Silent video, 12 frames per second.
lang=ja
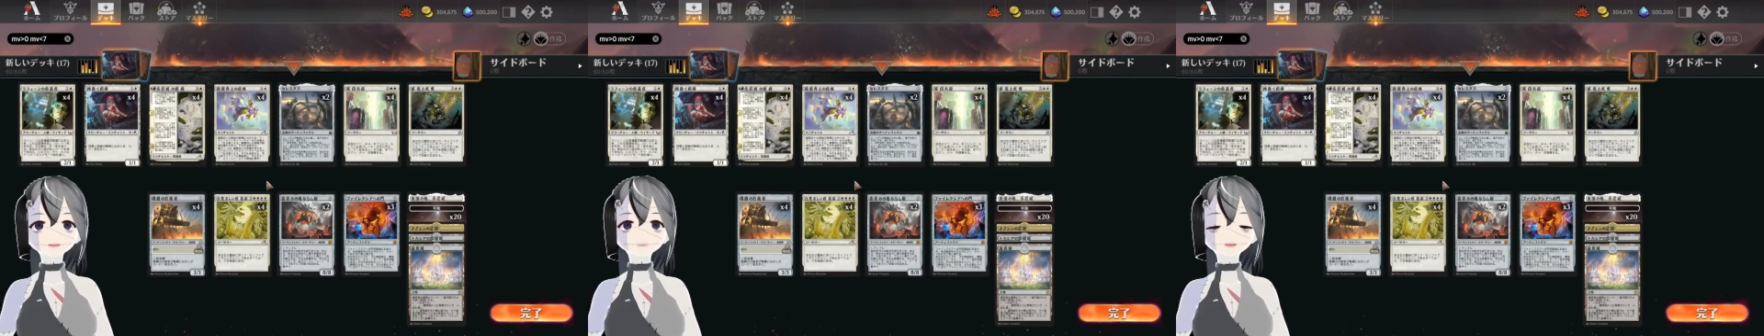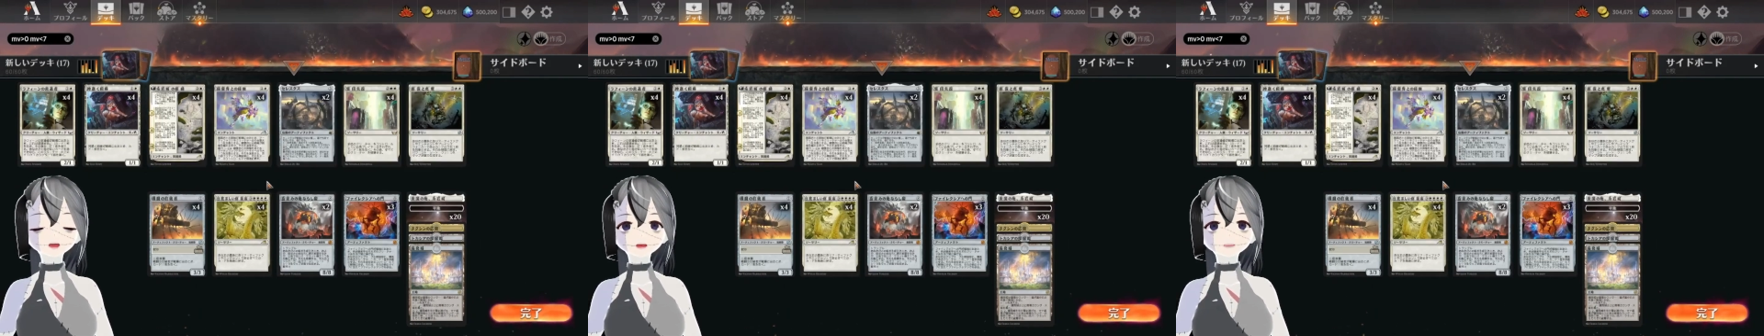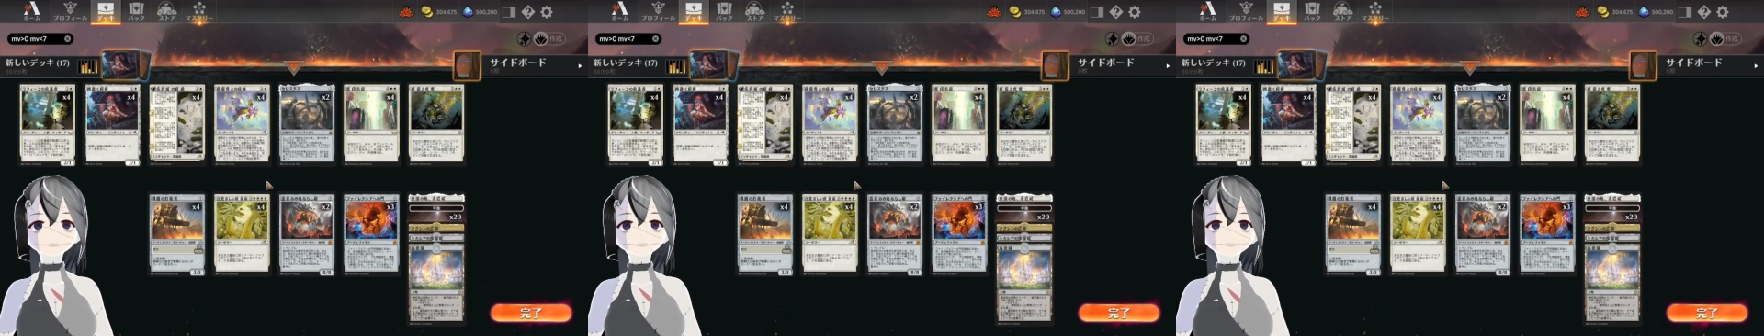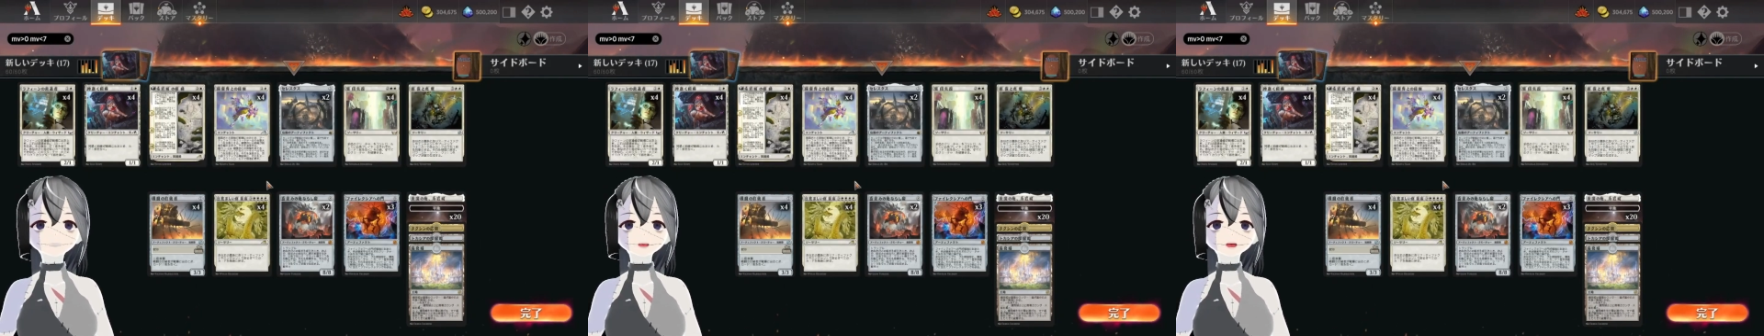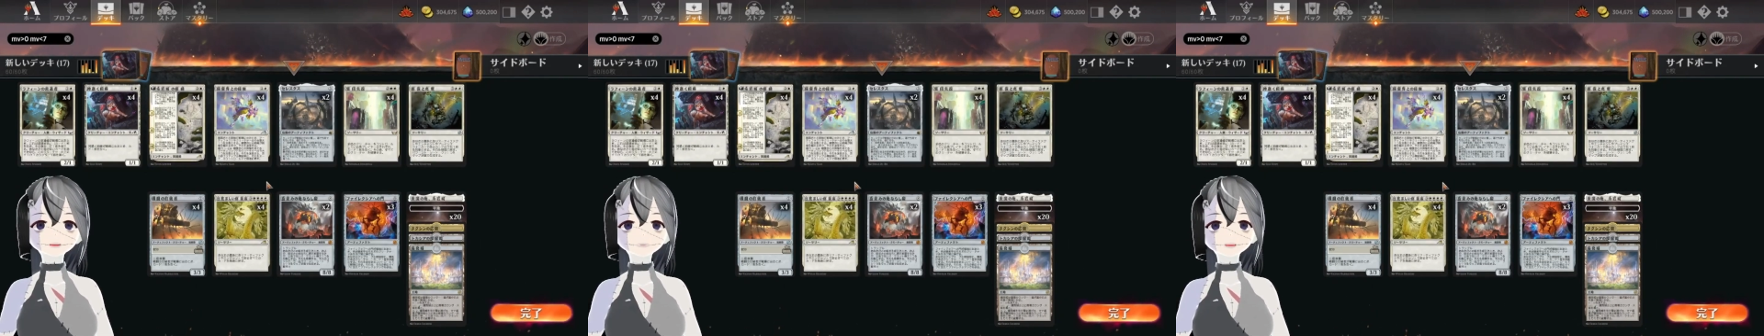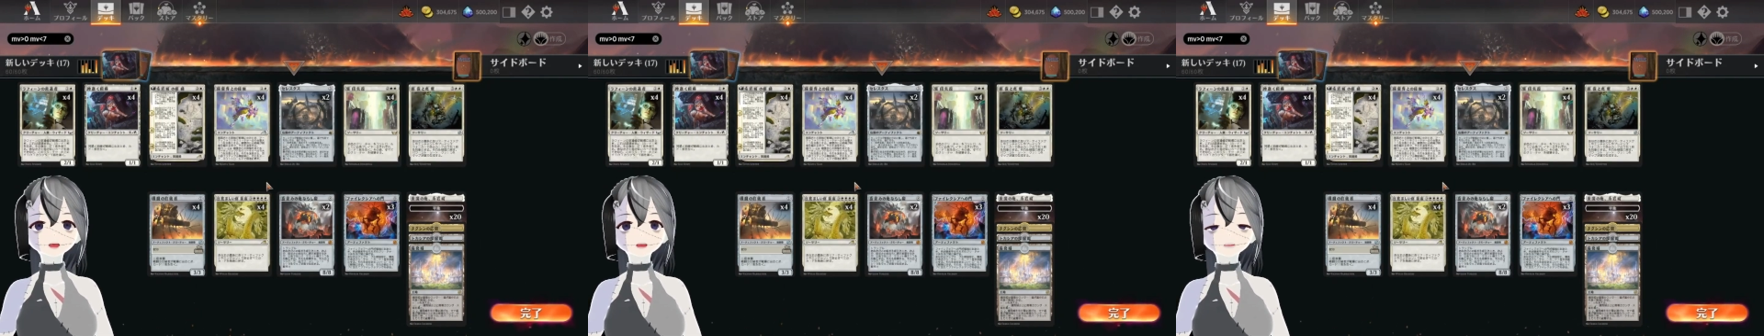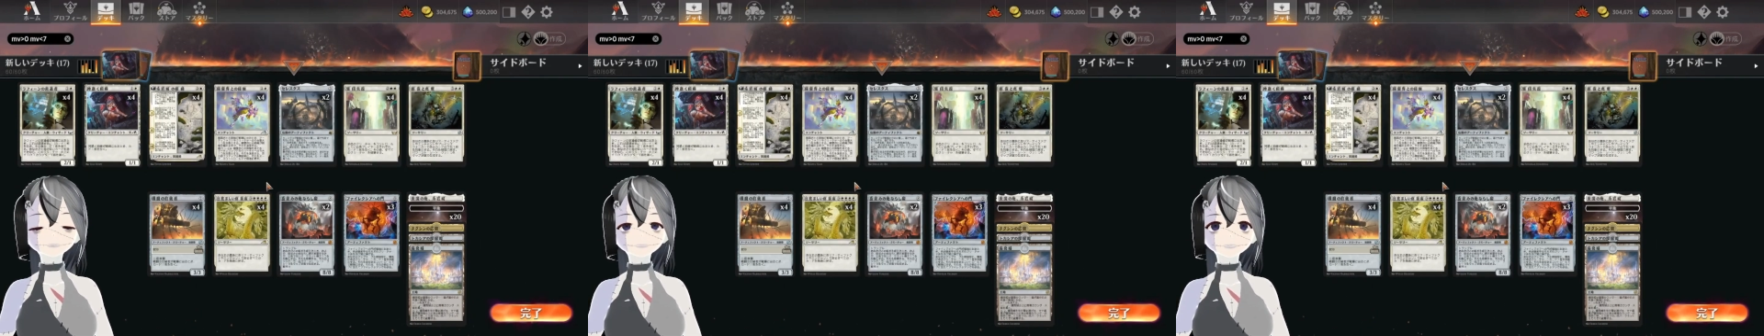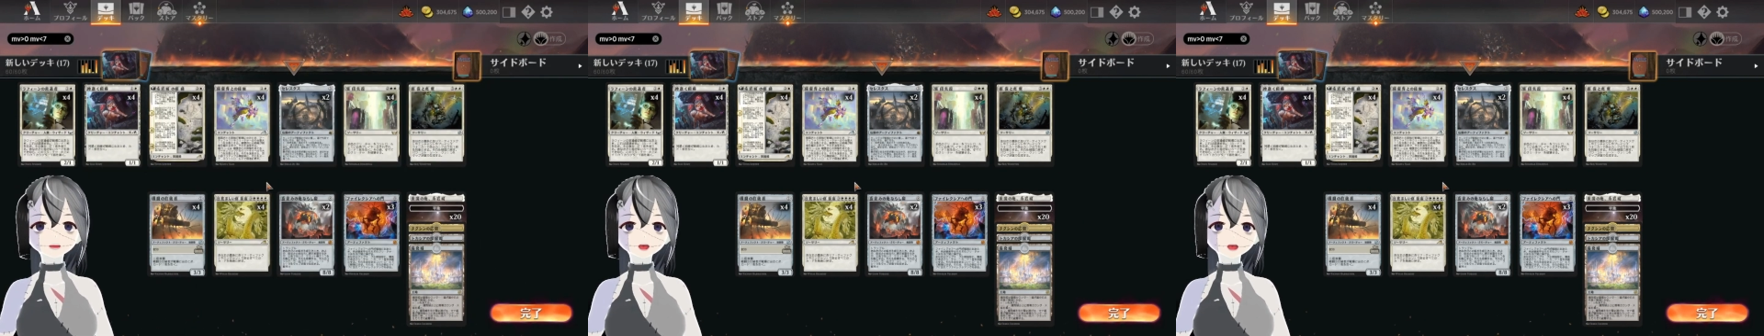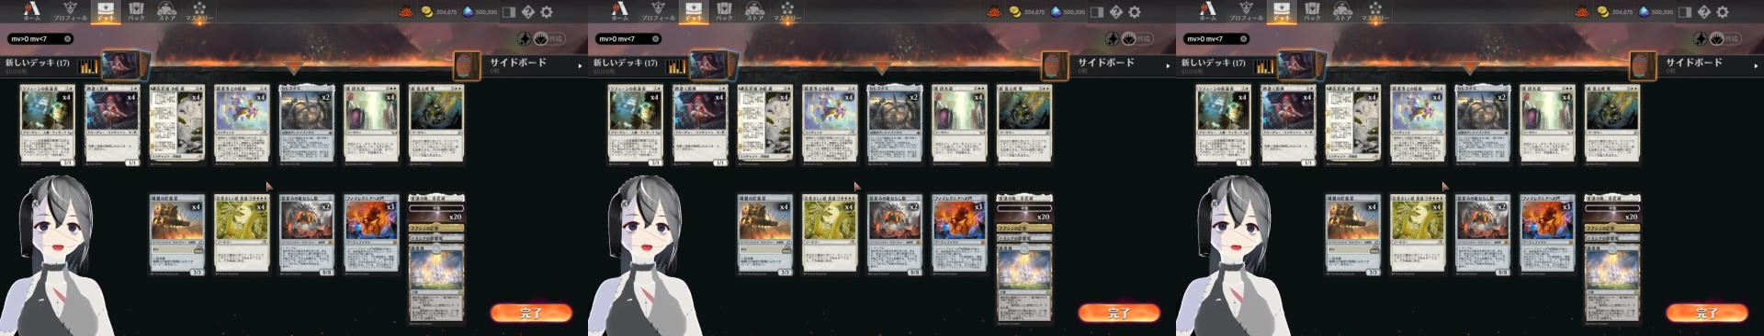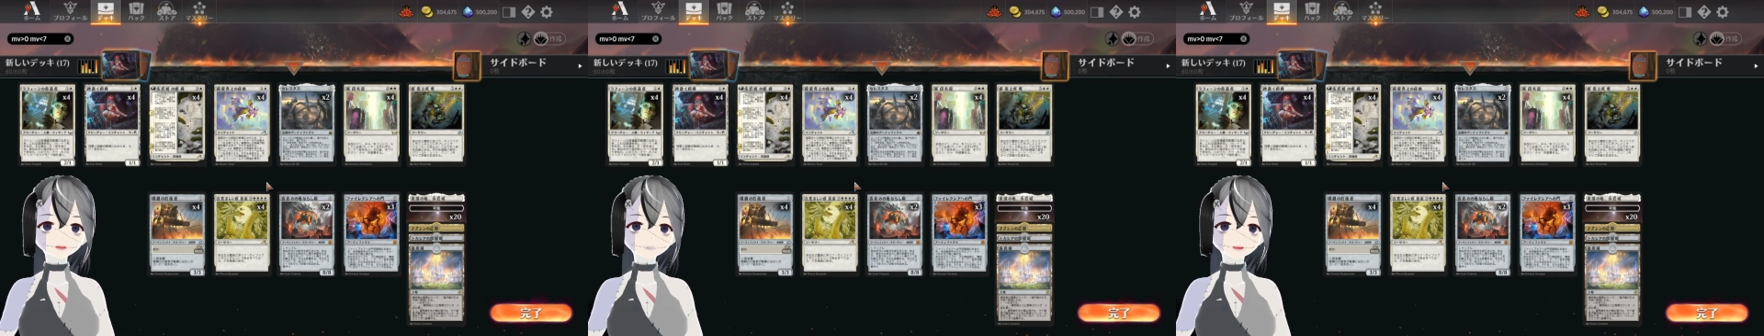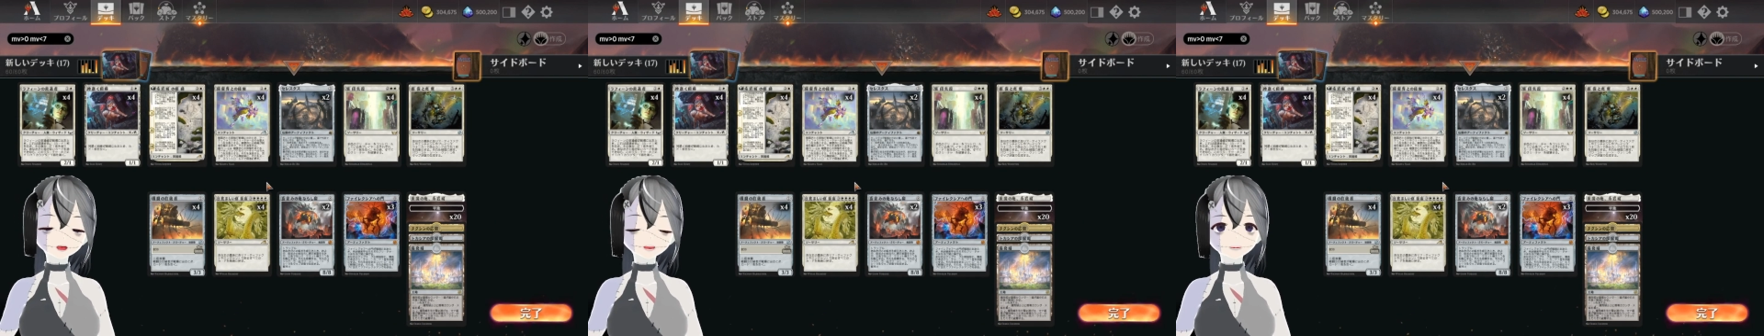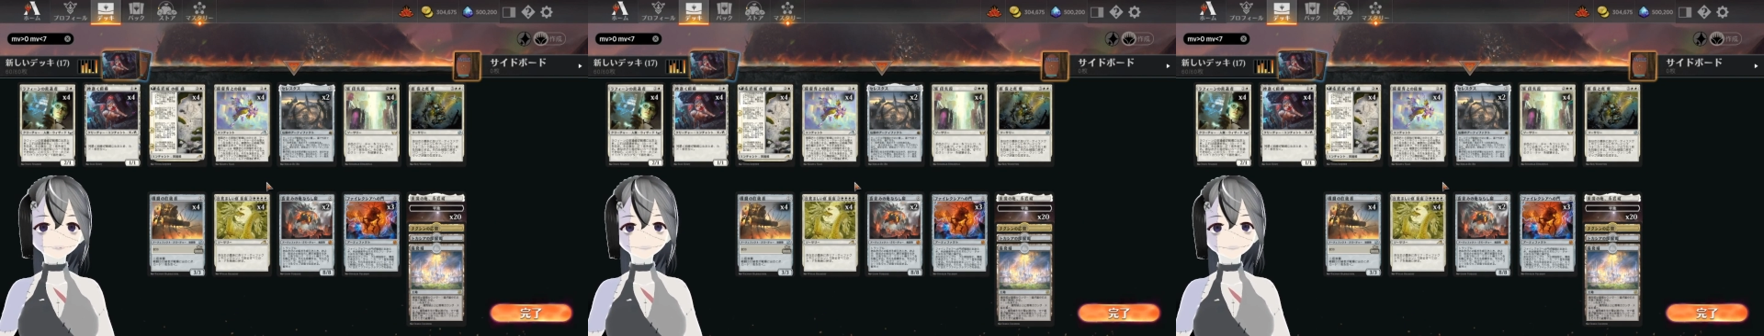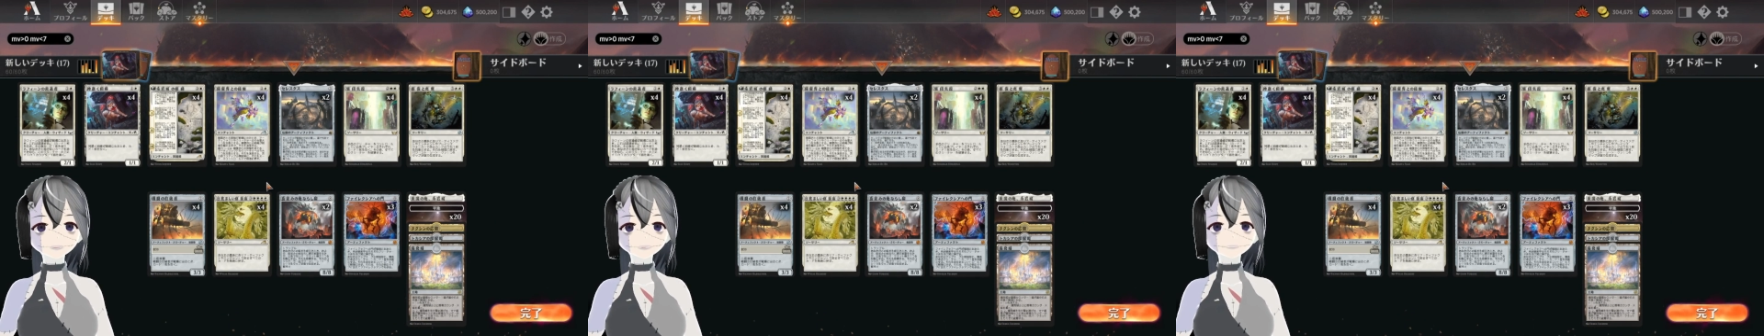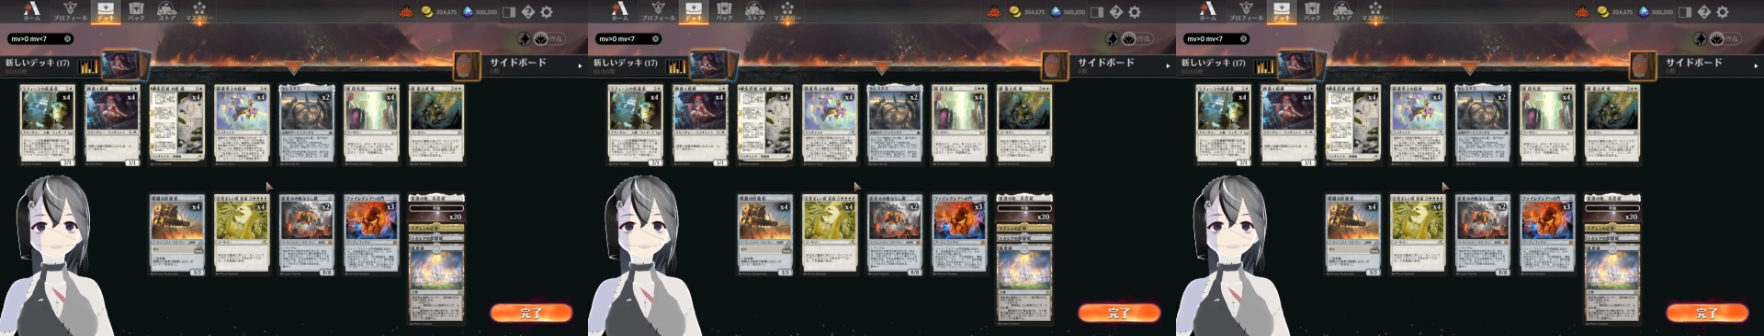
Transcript: できるということで、めちゃくちゃにキャントリップ多いんですよ。